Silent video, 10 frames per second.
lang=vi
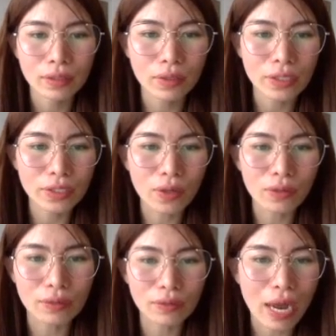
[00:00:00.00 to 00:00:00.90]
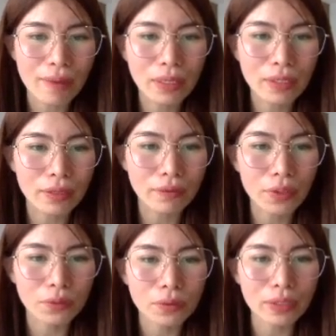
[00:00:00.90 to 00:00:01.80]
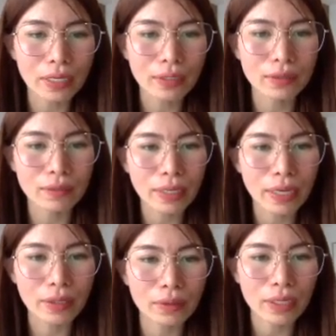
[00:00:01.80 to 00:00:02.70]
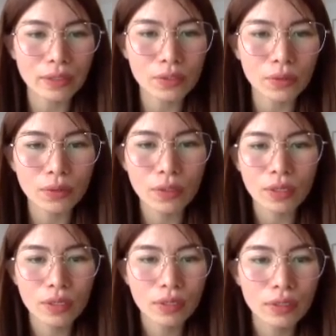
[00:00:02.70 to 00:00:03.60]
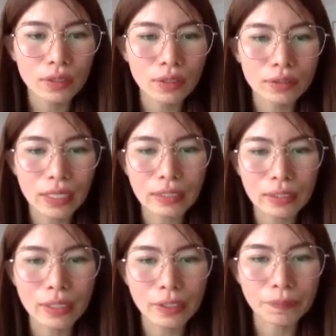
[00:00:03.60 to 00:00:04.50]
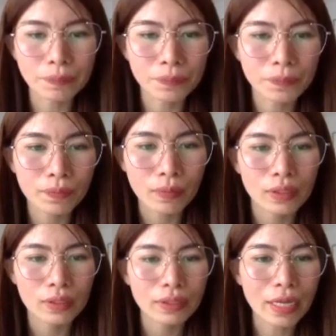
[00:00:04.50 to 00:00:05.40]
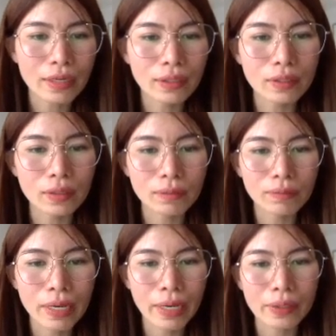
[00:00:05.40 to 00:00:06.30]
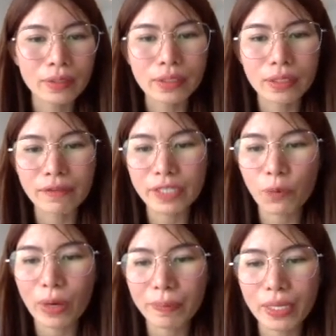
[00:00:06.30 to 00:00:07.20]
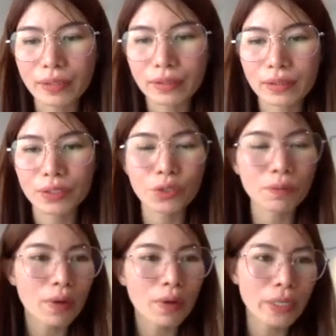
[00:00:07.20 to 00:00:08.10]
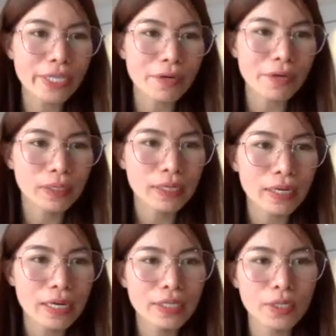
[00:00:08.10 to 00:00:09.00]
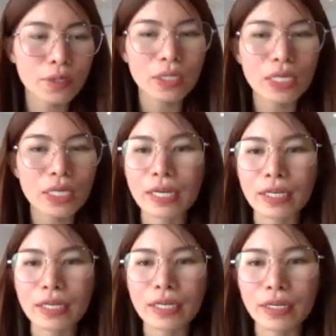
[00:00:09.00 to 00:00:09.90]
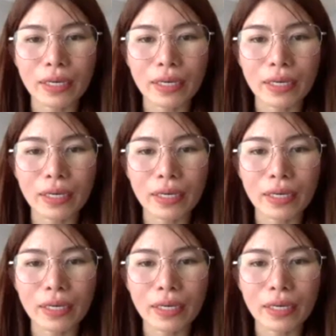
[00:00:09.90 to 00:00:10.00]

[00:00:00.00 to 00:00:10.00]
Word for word: có thể chọn đại bất kỳ ví dụ tăng lượt bán hàng tăng số uh, tăng uh, tăng lượt bán hàng lượt click trang web đi nói chung là không quan trọng cái chiến dịch đầu tiên này thì các bạn